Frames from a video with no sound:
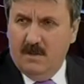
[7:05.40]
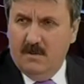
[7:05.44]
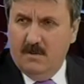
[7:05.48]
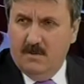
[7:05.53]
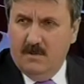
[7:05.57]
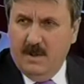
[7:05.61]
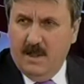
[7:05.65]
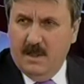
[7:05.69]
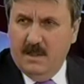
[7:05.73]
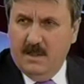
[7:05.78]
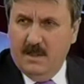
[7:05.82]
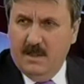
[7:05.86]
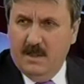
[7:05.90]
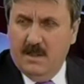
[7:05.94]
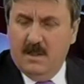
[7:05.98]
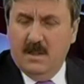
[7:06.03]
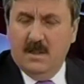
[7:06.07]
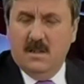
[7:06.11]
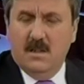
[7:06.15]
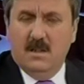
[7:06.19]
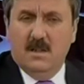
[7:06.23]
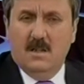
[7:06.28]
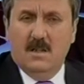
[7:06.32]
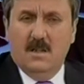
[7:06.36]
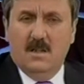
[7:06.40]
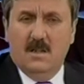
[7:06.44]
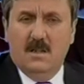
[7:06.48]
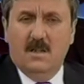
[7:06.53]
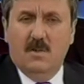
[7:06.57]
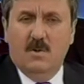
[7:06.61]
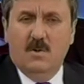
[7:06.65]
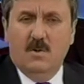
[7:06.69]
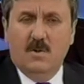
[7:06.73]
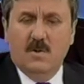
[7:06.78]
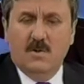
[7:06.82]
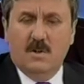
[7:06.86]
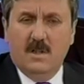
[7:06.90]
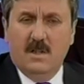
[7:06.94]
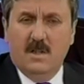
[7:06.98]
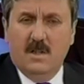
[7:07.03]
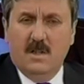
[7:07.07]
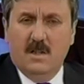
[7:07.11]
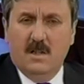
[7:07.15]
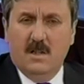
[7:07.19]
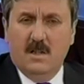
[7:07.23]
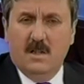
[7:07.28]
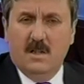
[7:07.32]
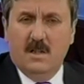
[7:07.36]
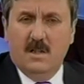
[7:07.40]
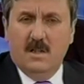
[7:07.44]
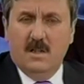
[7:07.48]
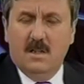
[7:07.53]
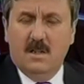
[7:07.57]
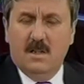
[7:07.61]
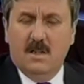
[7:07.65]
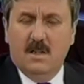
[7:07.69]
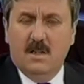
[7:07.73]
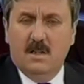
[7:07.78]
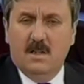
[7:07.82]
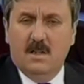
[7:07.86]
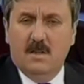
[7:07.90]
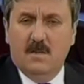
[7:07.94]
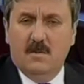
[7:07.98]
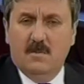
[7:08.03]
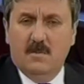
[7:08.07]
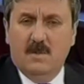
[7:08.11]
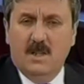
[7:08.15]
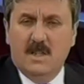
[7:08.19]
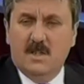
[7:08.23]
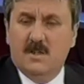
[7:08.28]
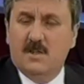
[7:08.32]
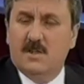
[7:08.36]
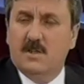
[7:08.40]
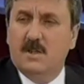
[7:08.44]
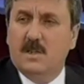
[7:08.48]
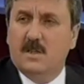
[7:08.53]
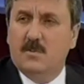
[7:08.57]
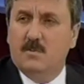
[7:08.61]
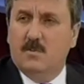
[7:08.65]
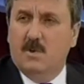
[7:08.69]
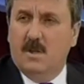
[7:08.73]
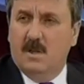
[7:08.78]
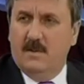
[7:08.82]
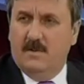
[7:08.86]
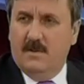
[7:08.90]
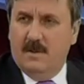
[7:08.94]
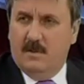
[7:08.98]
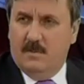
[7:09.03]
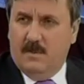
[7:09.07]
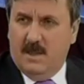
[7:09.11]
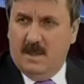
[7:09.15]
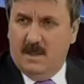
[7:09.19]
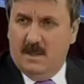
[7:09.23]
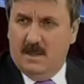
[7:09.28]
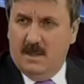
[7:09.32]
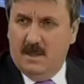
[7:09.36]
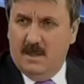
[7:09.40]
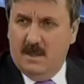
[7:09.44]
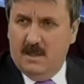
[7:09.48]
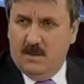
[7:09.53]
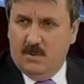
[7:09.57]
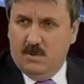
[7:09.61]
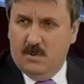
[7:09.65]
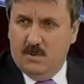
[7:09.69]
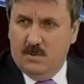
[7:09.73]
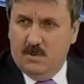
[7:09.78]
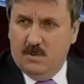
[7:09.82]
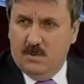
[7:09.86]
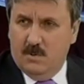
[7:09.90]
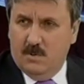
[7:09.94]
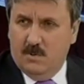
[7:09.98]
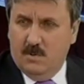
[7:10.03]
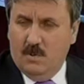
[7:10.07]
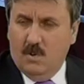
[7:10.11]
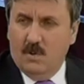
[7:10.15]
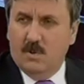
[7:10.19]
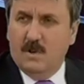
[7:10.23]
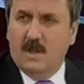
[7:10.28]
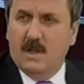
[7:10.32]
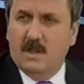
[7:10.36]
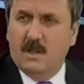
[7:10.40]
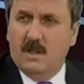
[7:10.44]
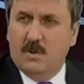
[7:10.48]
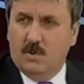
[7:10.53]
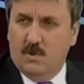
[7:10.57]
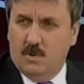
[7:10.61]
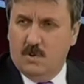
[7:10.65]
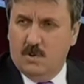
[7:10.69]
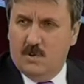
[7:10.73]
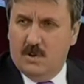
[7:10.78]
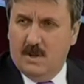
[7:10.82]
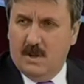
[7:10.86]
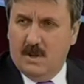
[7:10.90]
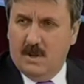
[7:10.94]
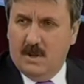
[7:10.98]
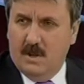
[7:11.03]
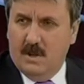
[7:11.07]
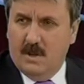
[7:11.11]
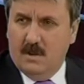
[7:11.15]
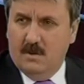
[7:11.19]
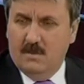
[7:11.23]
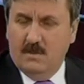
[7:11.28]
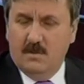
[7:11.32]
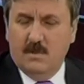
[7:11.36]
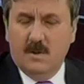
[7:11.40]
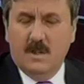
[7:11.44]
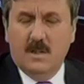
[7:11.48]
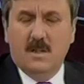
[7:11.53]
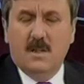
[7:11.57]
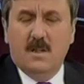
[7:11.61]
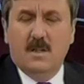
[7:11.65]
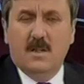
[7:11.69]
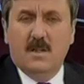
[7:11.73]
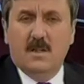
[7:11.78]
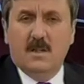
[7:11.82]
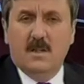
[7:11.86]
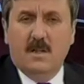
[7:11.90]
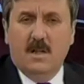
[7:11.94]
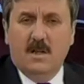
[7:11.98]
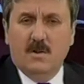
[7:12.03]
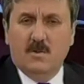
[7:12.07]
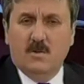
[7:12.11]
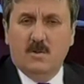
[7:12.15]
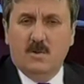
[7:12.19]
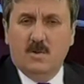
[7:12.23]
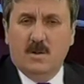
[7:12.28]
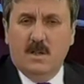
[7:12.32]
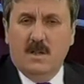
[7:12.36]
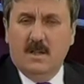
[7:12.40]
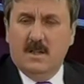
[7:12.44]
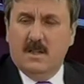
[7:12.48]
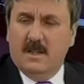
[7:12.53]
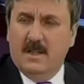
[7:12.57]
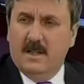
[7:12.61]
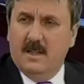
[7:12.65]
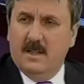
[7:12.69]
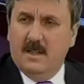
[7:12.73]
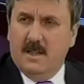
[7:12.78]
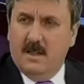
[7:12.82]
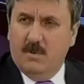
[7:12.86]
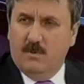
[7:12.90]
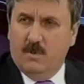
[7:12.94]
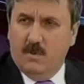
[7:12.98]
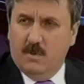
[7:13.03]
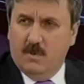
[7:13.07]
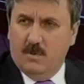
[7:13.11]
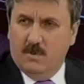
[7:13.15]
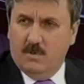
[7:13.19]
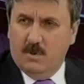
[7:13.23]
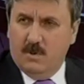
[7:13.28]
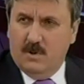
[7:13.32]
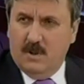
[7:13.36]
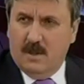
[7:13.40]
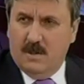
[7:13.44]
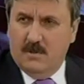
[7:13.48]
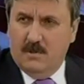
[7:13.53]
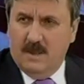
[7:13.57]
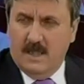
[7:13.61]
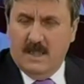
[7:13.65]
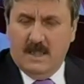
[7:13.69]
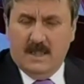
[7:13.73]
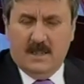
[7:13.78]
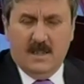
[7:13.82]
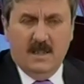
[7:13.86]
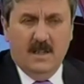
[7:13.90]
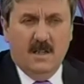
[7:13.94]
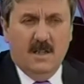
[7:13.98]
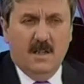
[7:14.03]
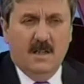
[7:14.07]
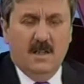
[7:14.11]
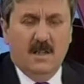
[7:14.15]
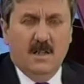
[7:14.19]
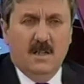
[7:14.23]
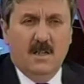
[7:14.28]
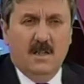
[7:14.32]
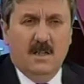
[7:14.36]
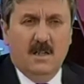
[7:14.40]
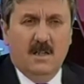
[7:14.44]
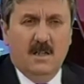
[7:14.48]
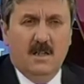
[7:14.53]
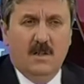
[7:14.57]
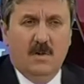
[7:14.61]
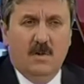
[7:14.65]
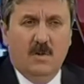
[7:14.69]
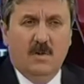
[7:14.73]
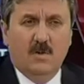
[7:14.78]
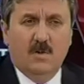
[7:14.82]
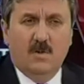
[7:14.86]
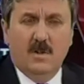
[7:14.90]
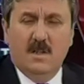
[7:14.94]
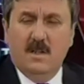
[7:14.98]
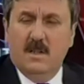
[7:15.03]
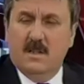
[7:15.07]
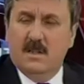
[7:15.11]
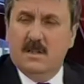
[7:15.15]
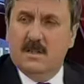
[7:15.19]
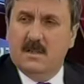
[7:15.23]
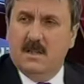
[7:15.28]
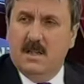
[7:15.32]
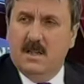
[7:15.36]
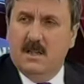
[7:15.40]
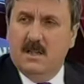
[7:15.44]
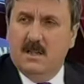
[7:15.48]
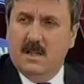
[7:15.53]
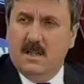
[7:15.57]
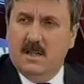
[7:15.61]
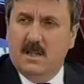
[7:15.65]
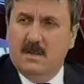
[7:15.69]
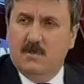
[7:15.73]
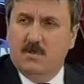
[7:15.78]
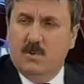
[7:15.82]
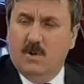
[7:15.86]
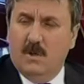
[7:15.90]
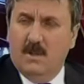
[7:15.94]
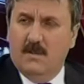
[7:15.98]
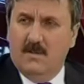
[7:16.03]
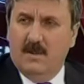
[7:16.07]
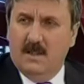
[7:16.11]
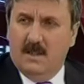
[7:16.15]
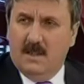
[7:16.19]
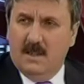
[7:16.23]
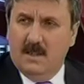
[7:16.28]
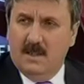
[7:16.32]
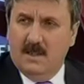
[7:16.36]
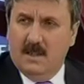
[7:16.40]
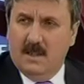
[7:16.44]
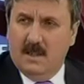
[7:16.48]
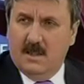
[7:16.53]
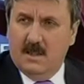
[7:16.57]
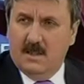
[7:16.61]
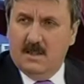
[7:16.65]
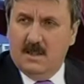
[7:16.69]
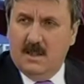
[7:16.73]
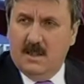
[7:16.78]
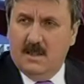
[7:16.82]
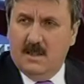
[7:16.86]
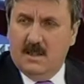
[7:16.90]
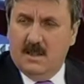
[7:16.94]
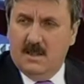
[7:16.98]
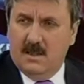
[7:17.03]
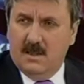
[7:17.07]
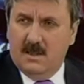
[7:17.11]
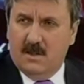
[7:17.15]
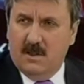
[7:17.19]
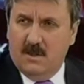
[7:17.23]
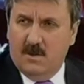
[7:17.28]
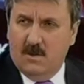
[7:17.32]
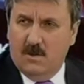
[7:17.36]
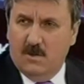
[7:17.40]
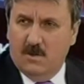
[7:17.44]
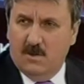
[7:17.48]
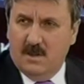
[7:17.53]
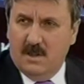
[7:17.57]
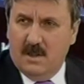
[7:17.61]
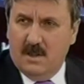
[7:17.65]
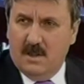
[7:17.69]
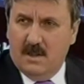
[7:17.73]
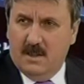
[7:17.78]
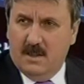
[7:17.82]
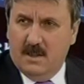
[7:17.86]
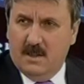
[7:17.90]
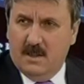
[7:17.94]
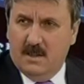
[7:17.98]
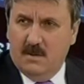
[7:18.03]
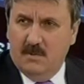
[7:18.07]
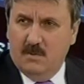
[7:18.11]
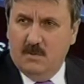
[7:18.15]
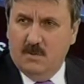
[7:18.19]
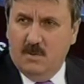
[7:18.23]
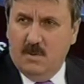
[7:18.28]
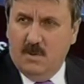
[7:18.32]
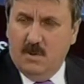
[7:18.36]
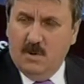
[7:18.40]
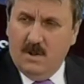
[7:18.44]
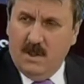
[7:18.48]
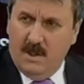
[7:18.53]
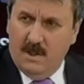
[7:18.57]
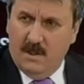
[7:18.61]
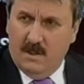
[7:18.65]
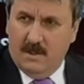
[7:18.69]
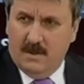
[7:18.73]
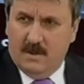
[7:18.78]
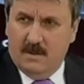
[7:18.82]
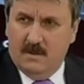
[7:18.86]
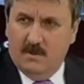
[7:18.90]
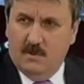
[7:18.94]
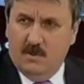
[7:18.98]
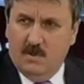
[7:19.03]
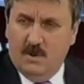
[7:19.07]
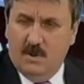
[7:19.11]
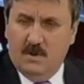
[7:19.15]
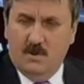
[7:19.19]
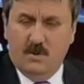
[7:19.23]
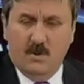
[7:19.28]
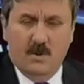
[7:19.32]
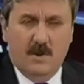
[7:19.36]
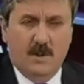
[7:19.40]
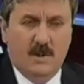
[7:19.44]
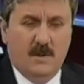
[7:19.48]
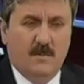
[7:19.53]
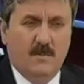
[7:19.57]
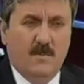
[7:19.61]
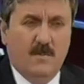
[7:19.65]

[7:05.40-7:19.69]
ben e, önce e, meclisindeki muhalefet partileriyle görüştüm. Onların da görüşlerini aldım. Daha sonra kendi raporumuzla birlikte e, önce Sayın ana muhalefet liderini Sayın Kılıçdaroğlu'nu ziyaret ettim. Ona anlattım, ona söyledim.